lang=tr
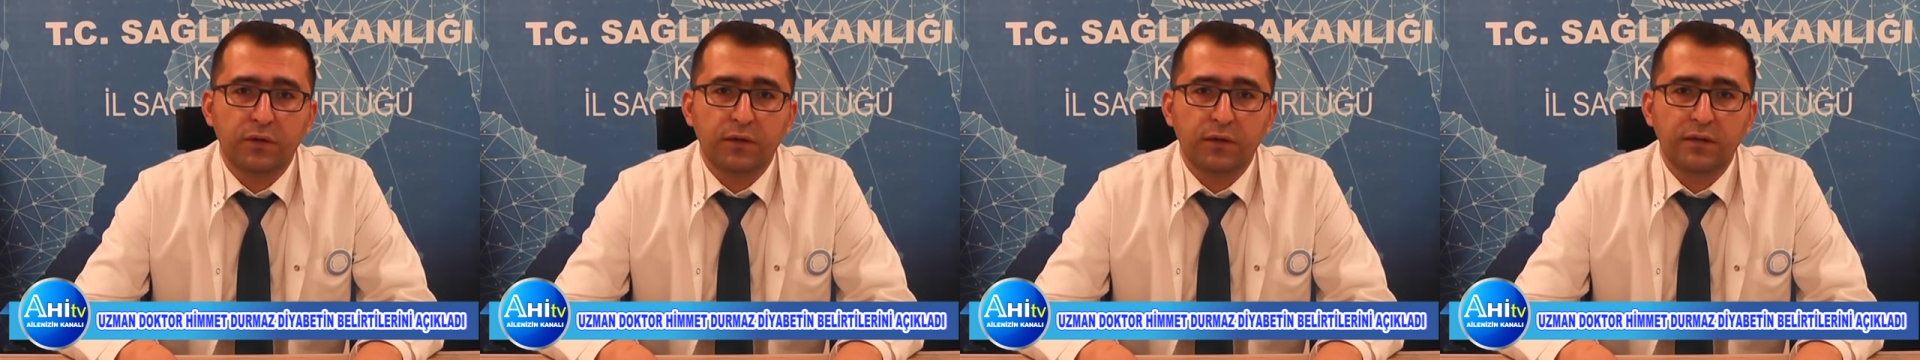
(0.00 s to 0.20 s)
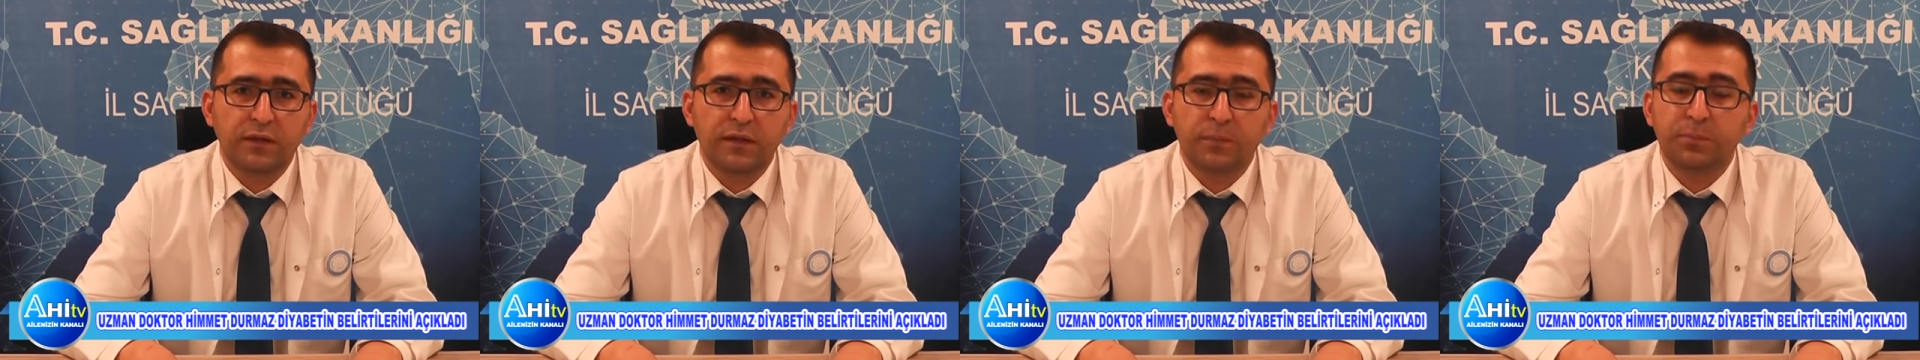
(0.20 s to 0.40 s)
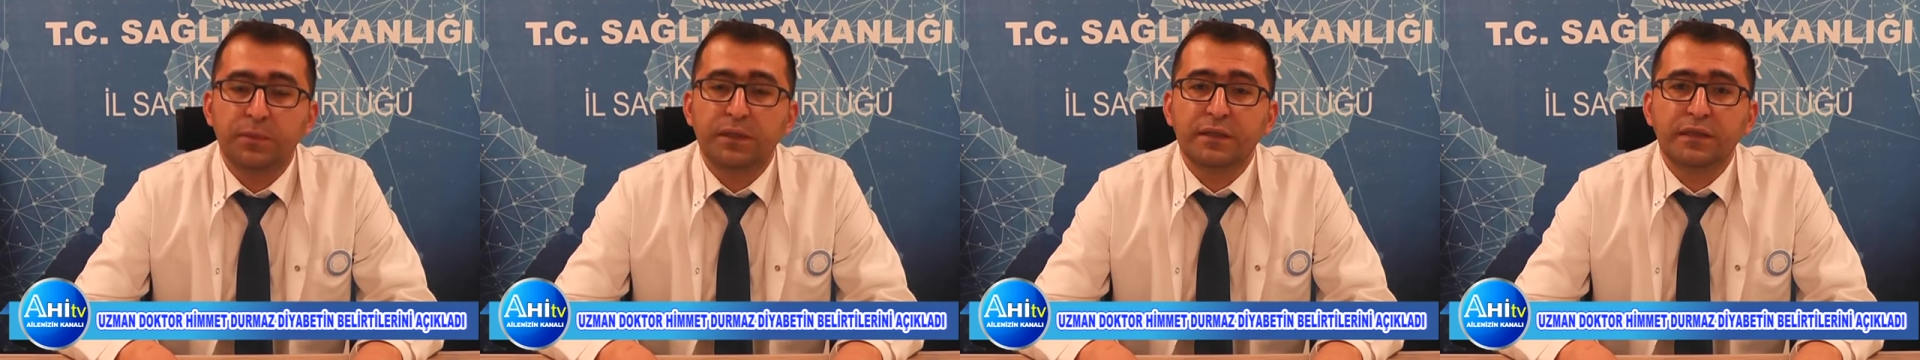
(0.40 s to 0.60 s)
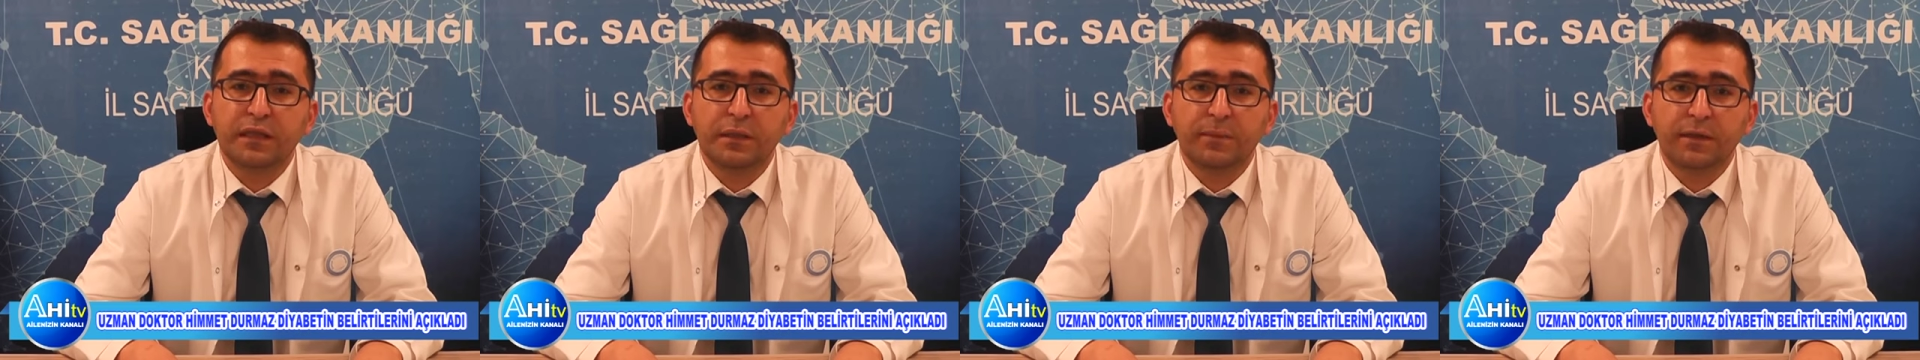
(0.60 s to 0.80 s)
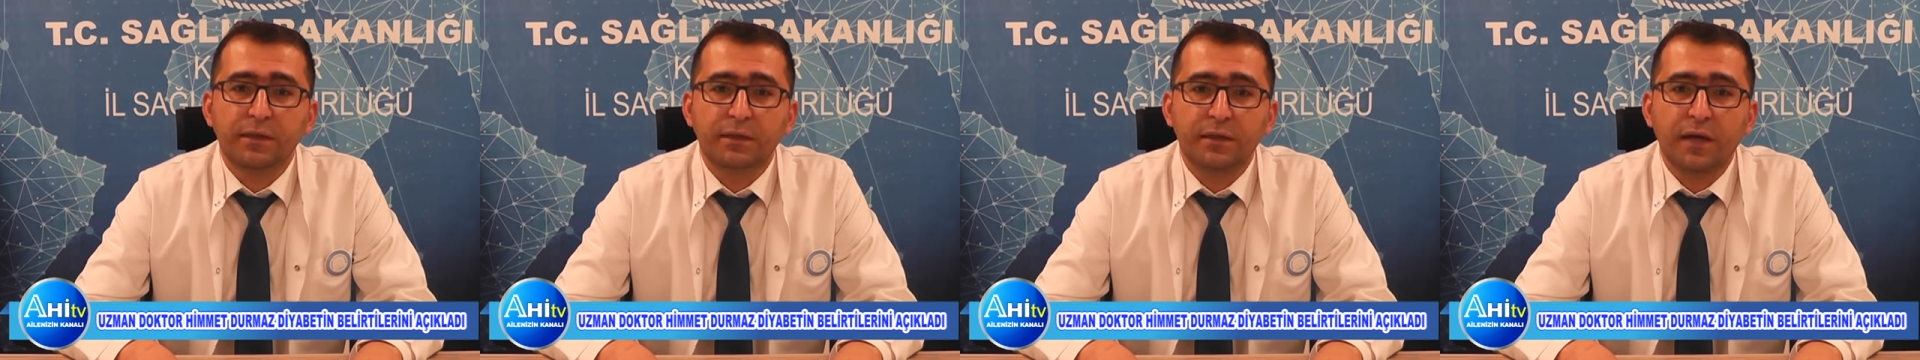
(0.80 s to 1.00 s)
e, tip 1
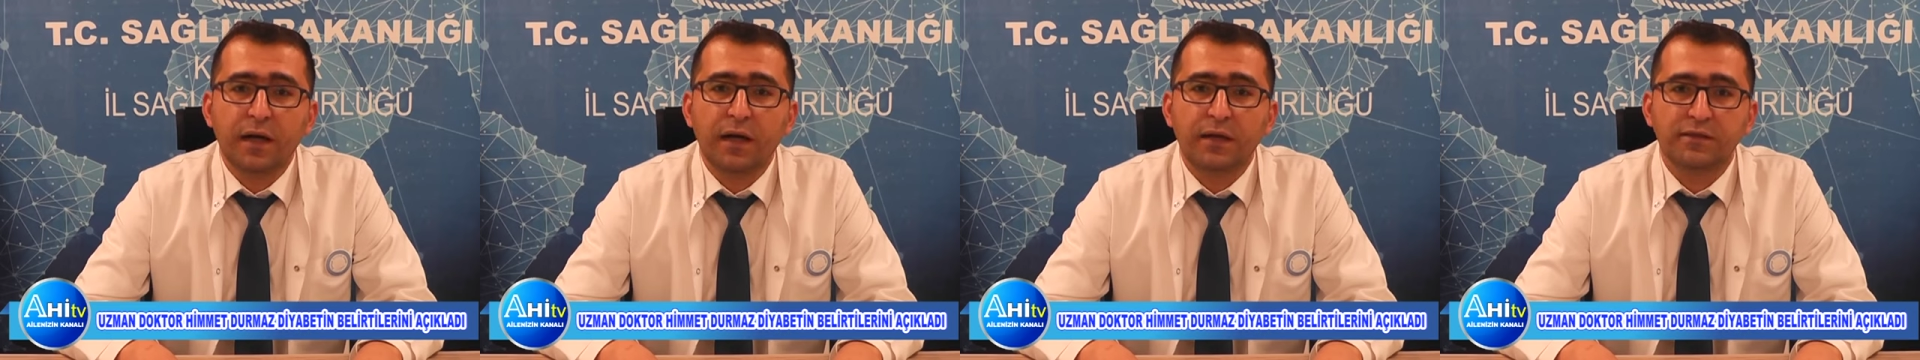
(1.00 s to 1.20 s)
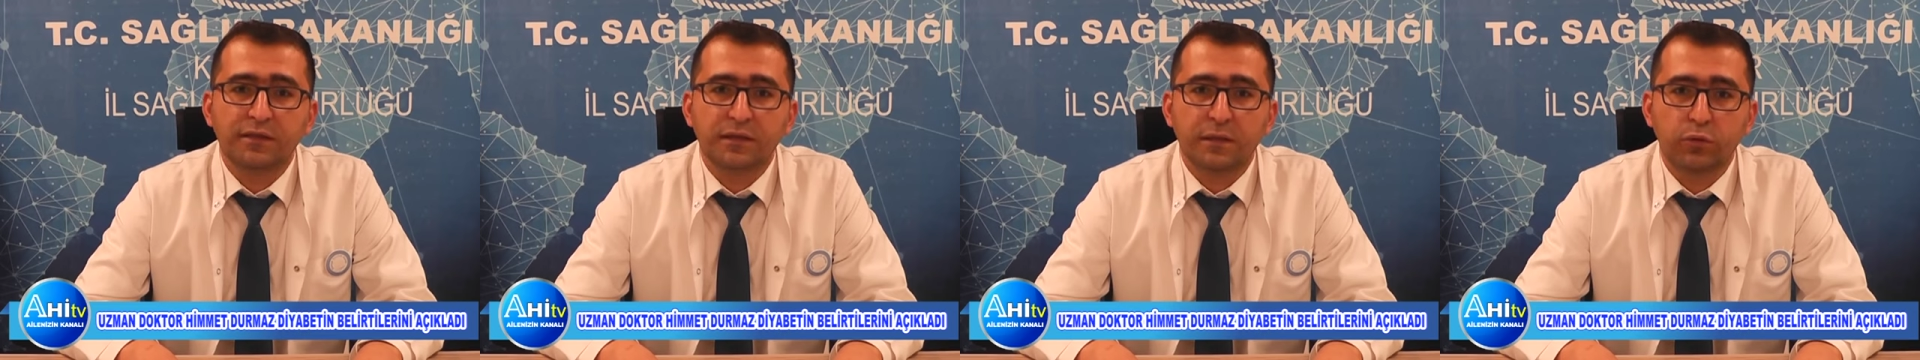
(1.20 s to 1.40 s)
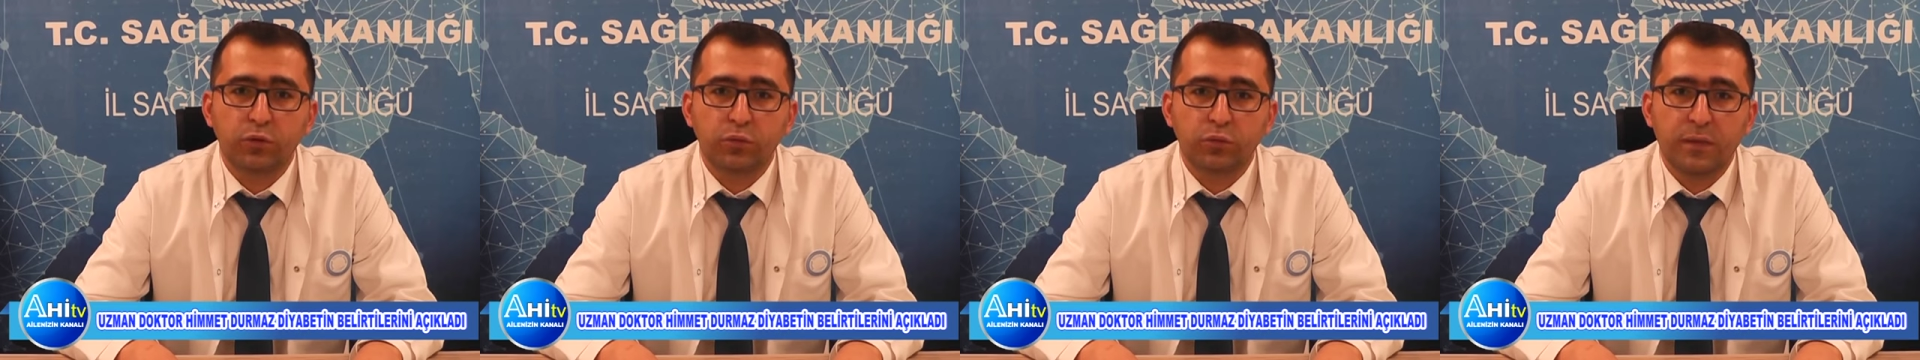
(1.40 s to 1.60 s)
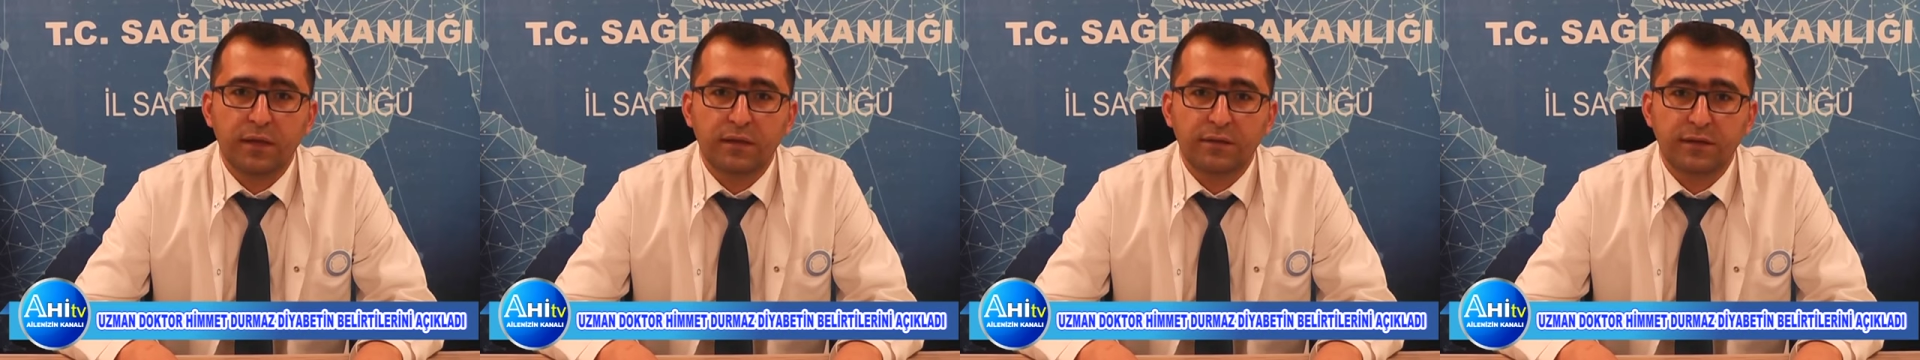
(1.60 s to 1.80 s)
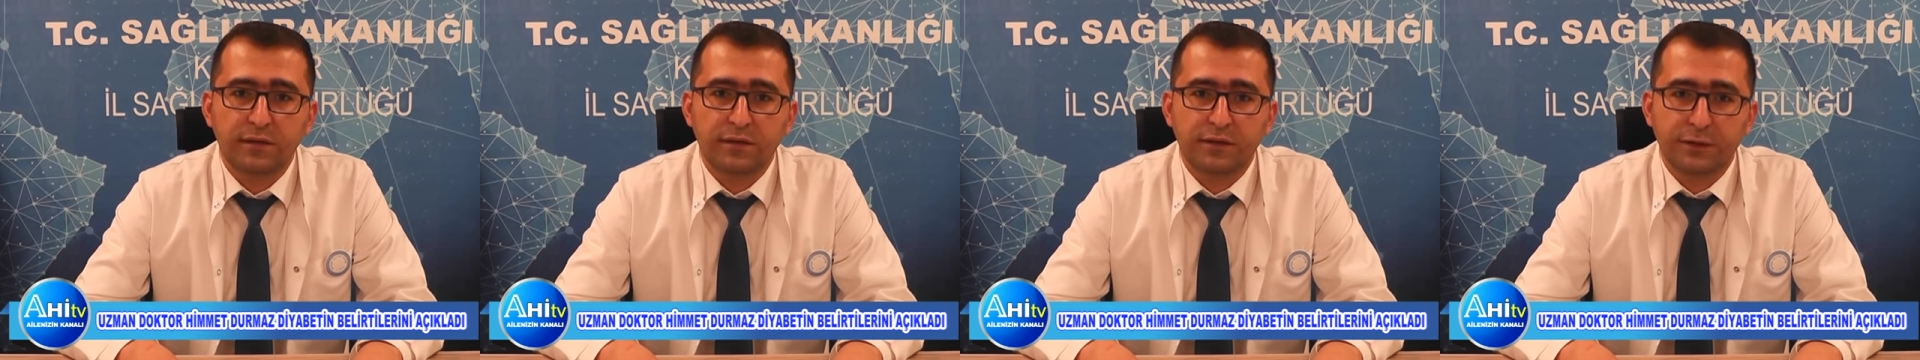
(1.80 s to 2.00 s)
diyabetli hasta
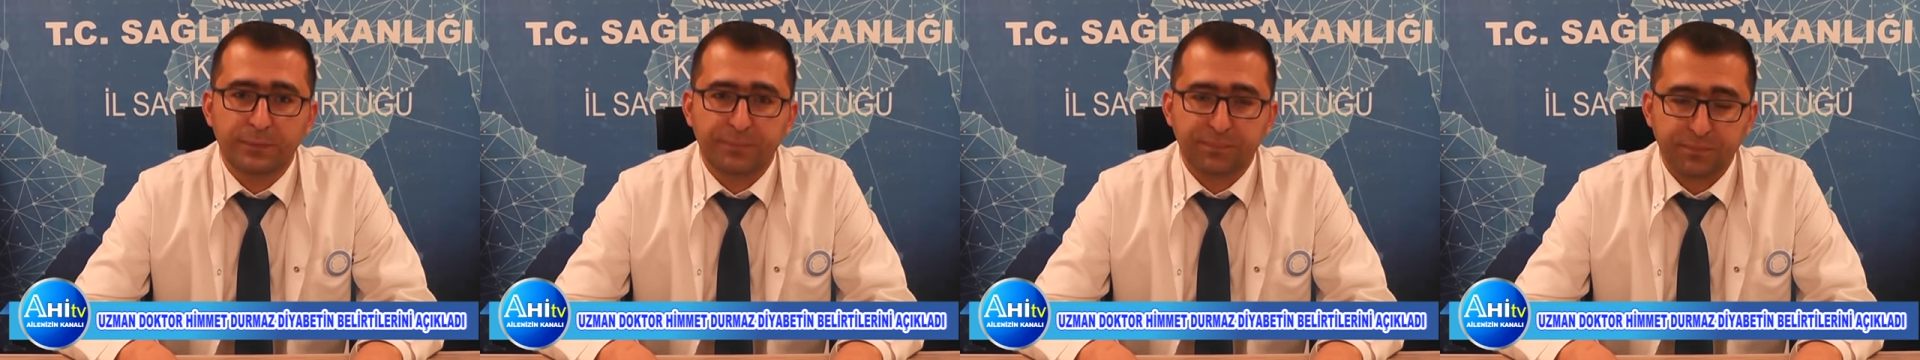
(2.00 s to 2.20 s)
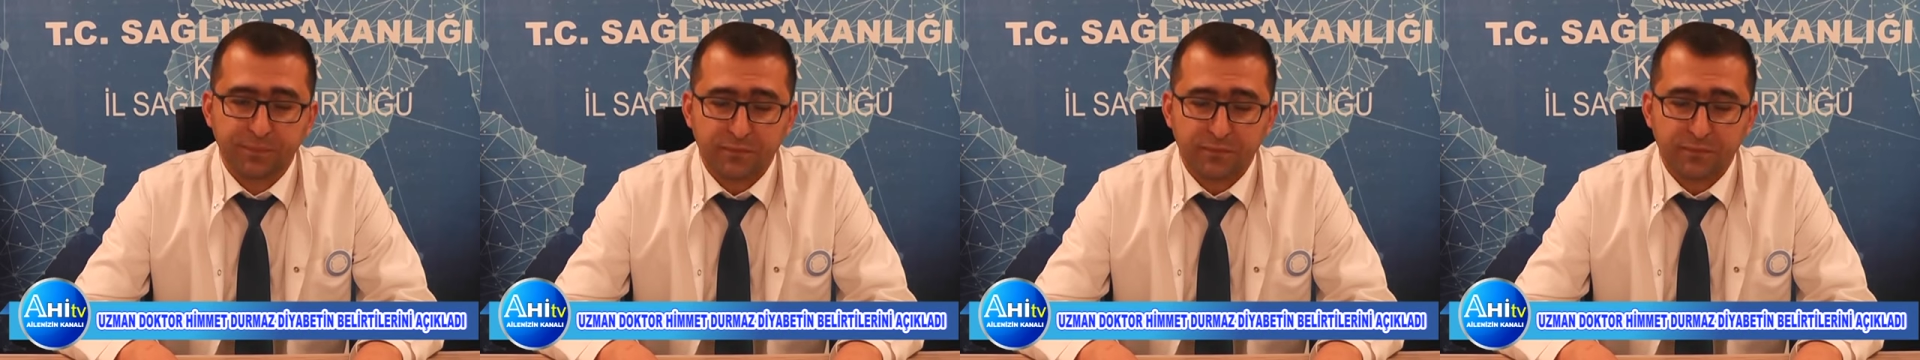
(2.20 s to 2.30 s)
bulunmaktadır